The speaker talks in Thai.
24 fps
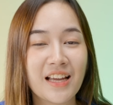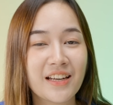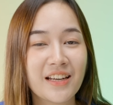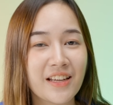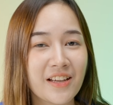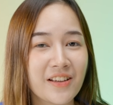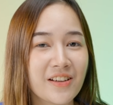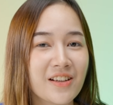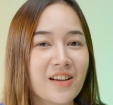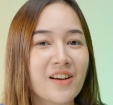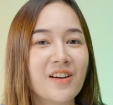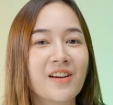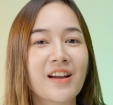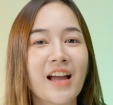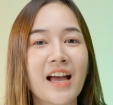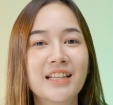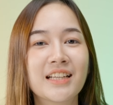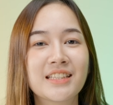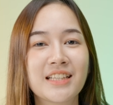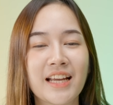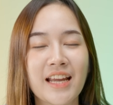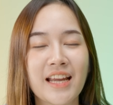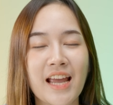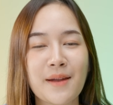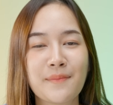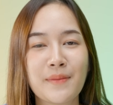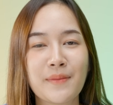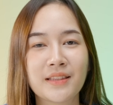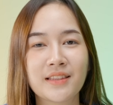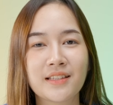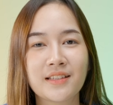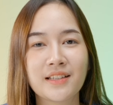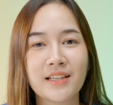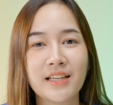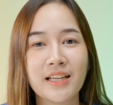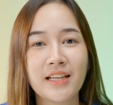ในเรื่องของการใช้งานแบต
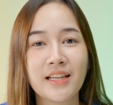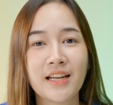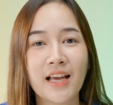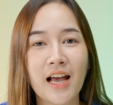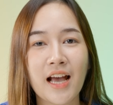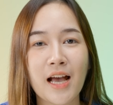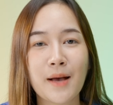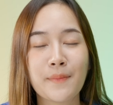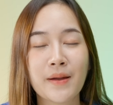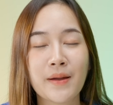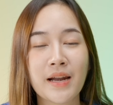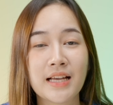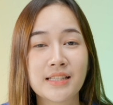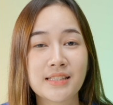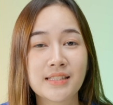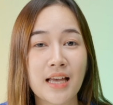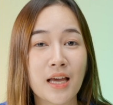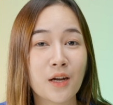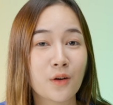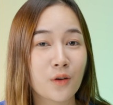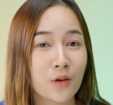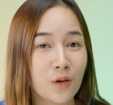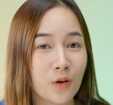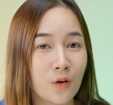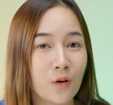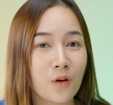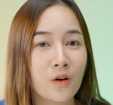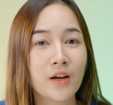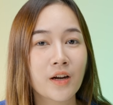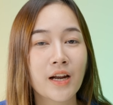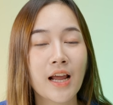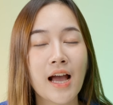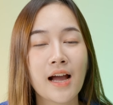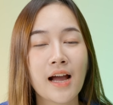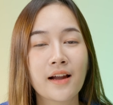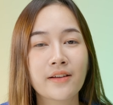เตอรี่นะคะ มันอาจจะลดลงค่
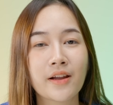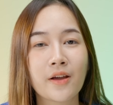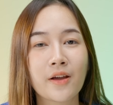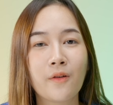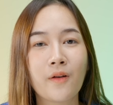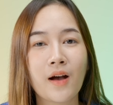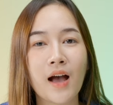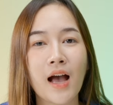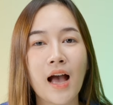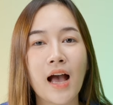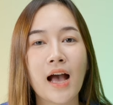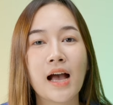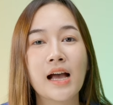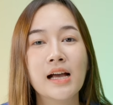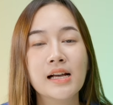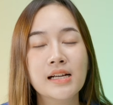อนข้างเร็วค่ะ